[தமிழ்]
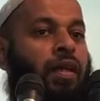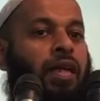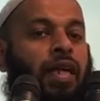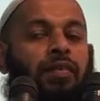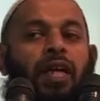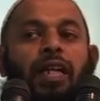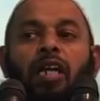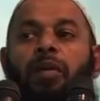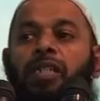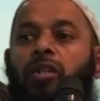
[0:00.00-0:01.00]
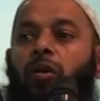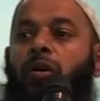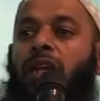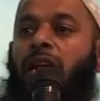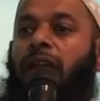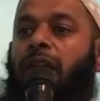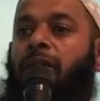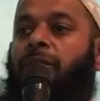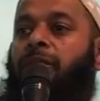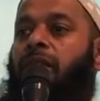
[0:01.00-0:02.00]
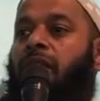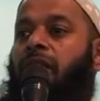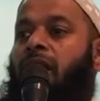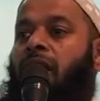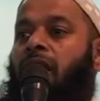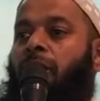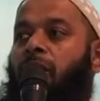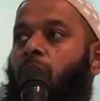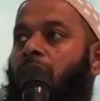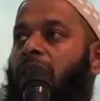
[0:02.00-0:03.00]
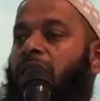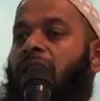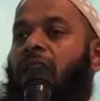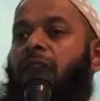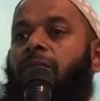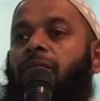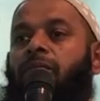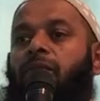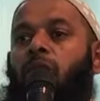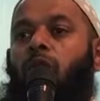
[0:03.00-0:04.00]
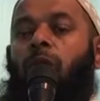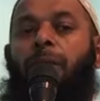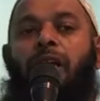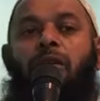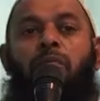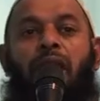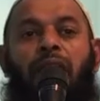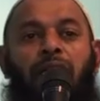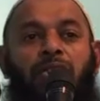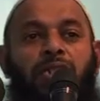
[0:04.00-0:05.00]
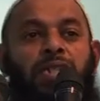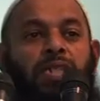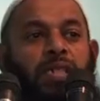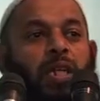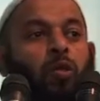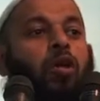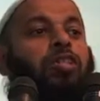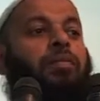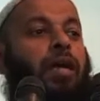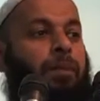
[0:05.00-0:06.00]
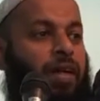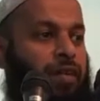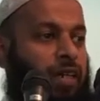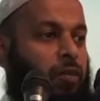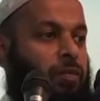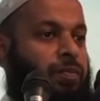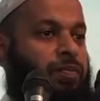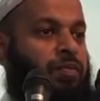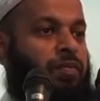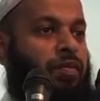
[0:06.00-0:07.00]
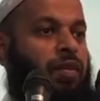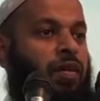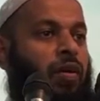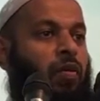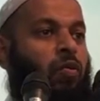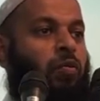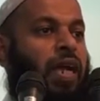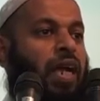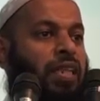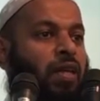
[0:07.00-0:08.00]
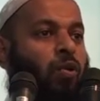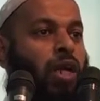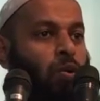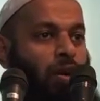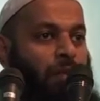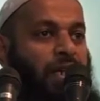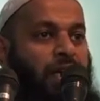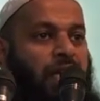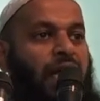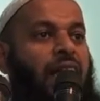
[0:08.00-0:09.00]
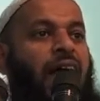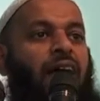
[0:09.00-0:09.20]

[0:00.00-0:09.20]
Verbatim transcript: எனவே நறுமை சகோதரர்களே நமது உள்ளத்தில் ஒரு பெரும் மகிழ்ச்சி சந்தோஷம் ஏற்பட வேண்டும் உண்மையில் அந்த உணர்வு நமக்கு இருக்கிறதா